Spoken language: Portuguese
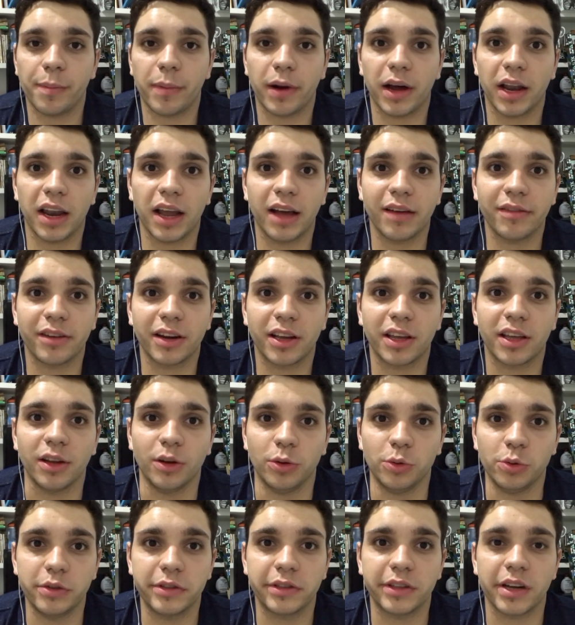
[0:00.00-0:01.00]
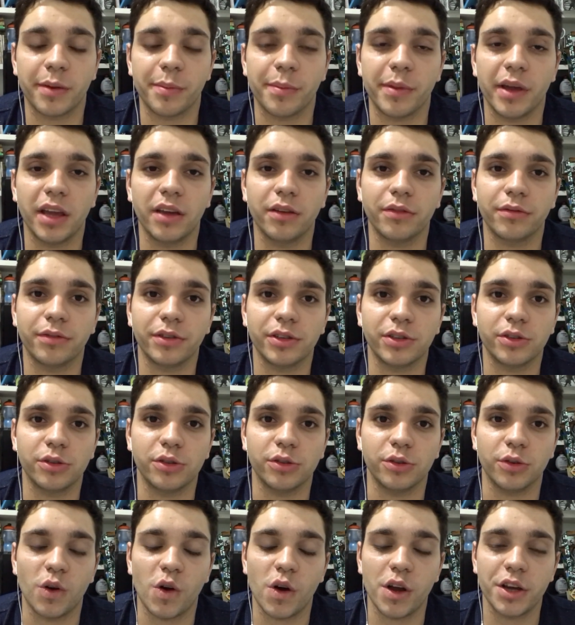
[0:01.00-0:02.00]
palavra que ilustra bem o vídeo de
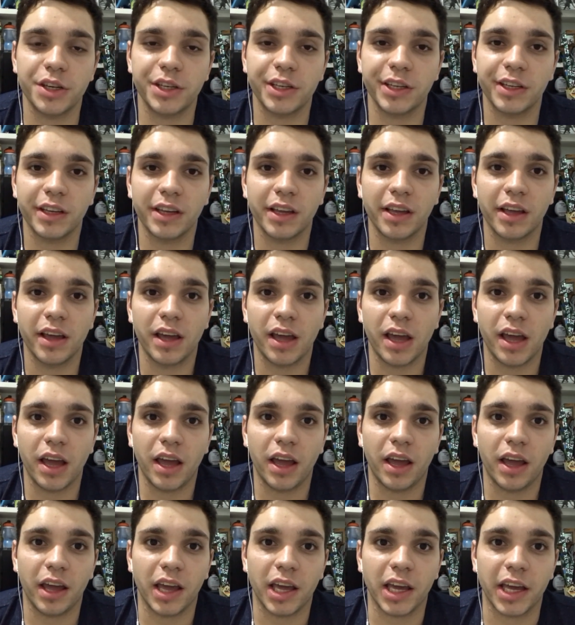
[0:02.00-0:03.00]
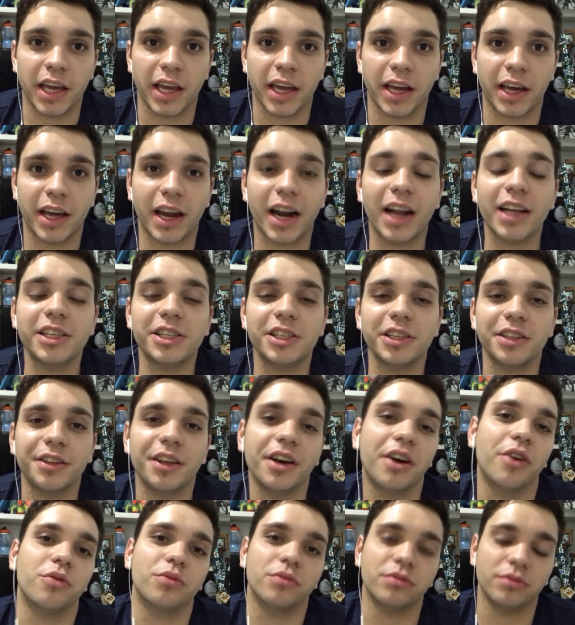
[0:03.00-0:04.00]
hoje é
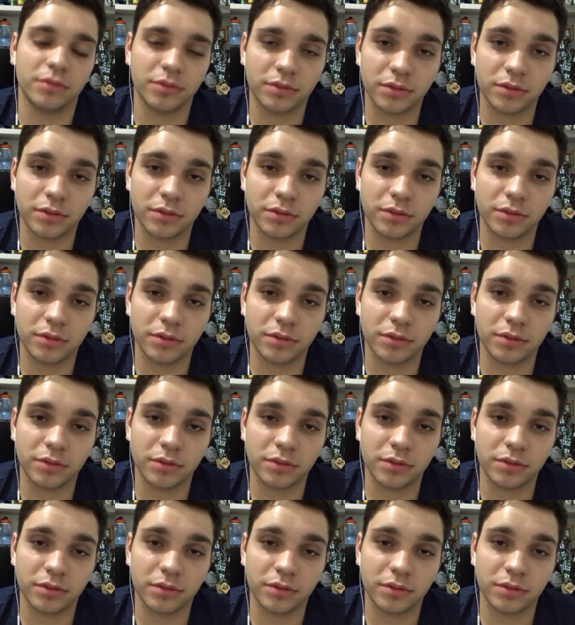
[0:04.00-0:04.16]
gratidão.